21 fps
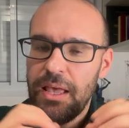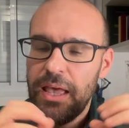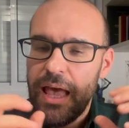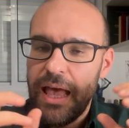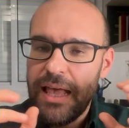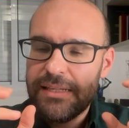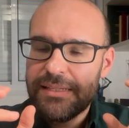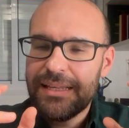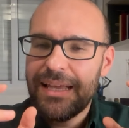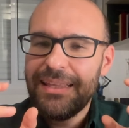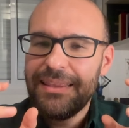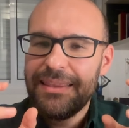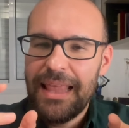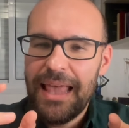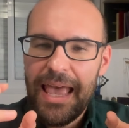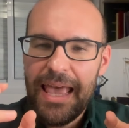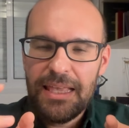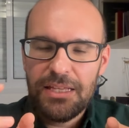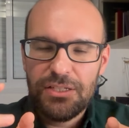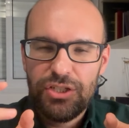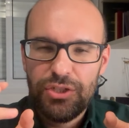Essa
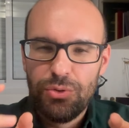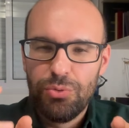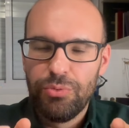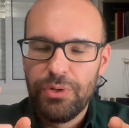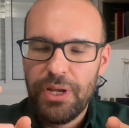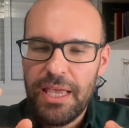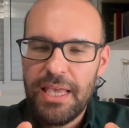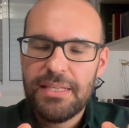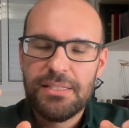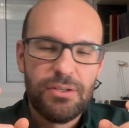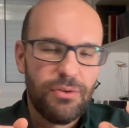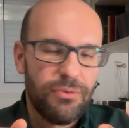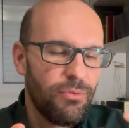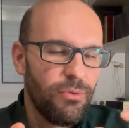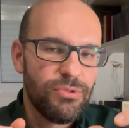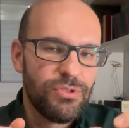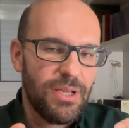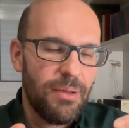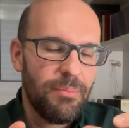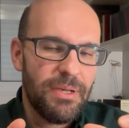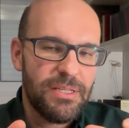ideia de dureza, eu vou
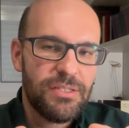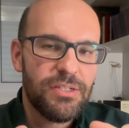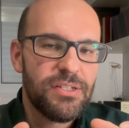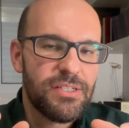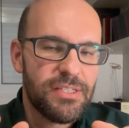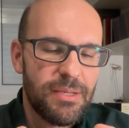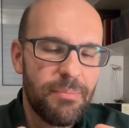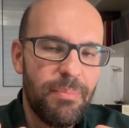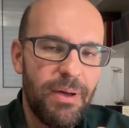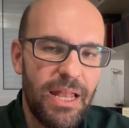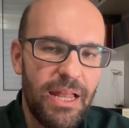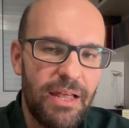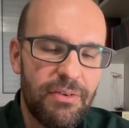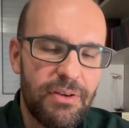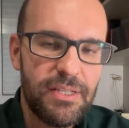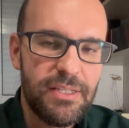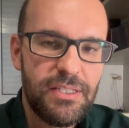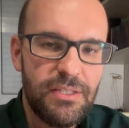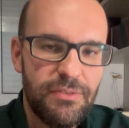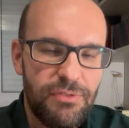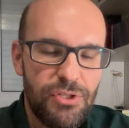usar bastante essa palavra
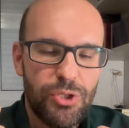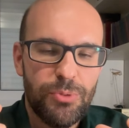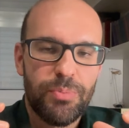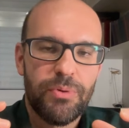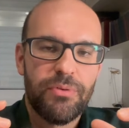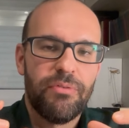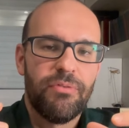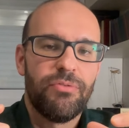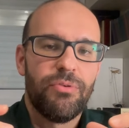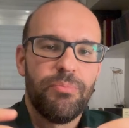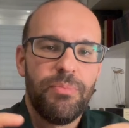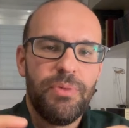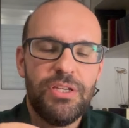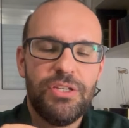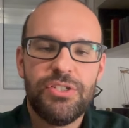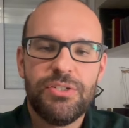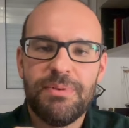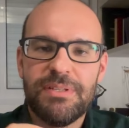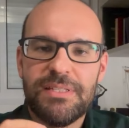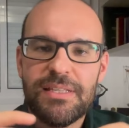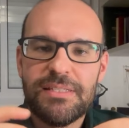nesse vídeo
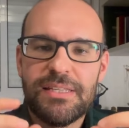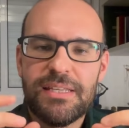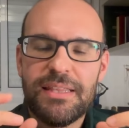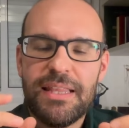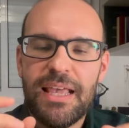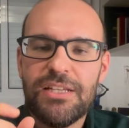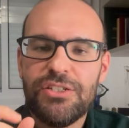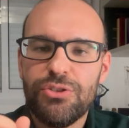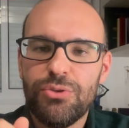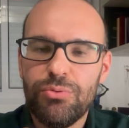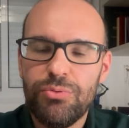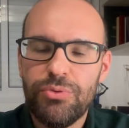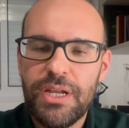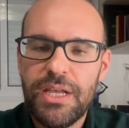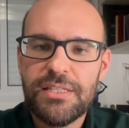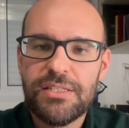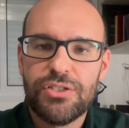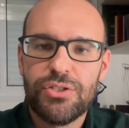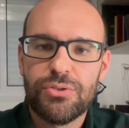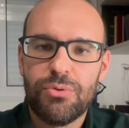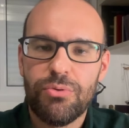provavelmente, mas essa ideia de
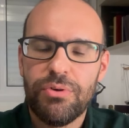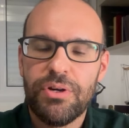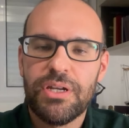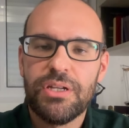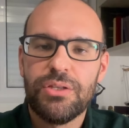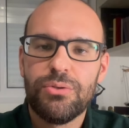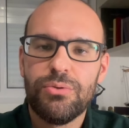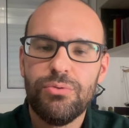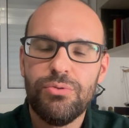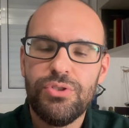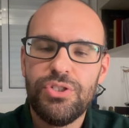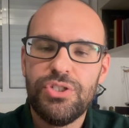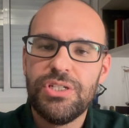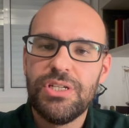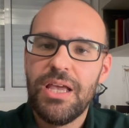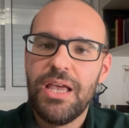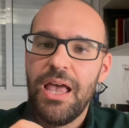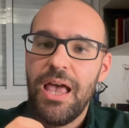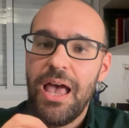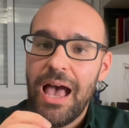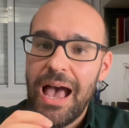dureza, de concretude,
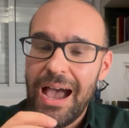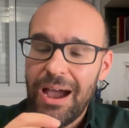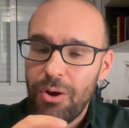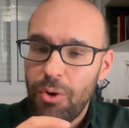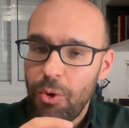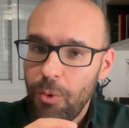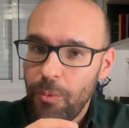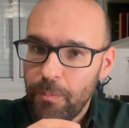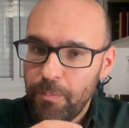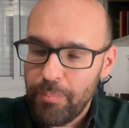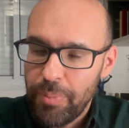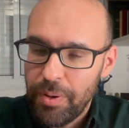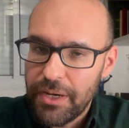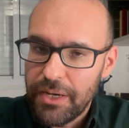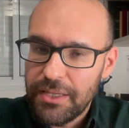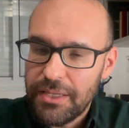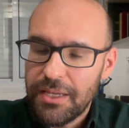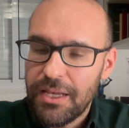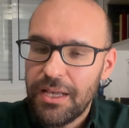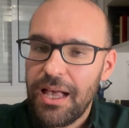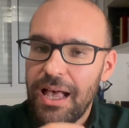
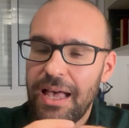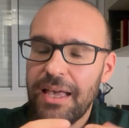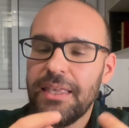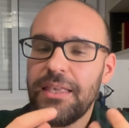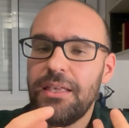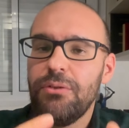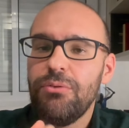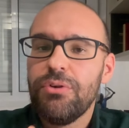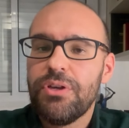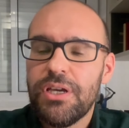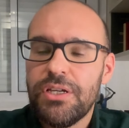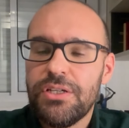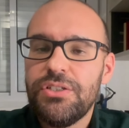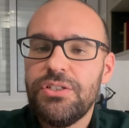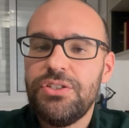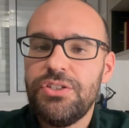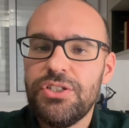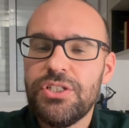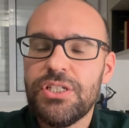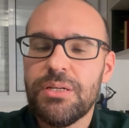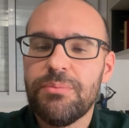acompanha aquilo que a
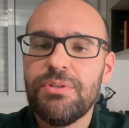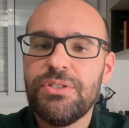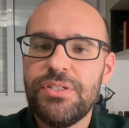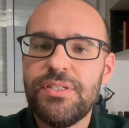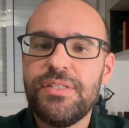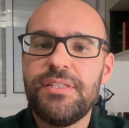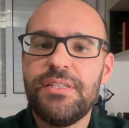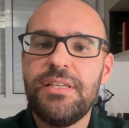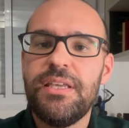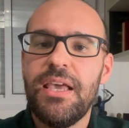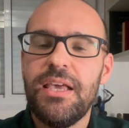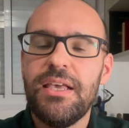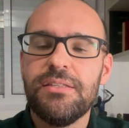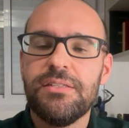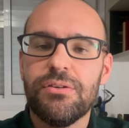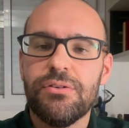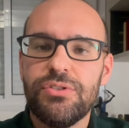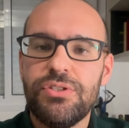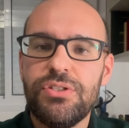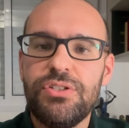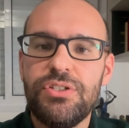gente chama de
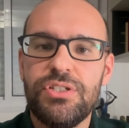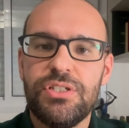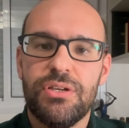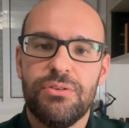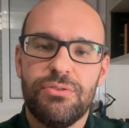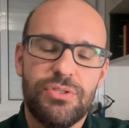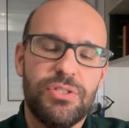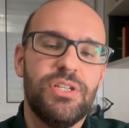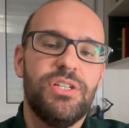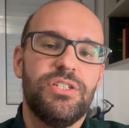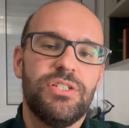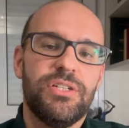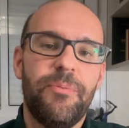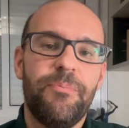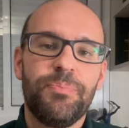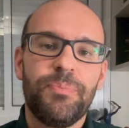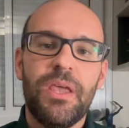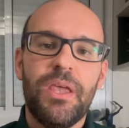ciência hoje em dia, ou seja, seja,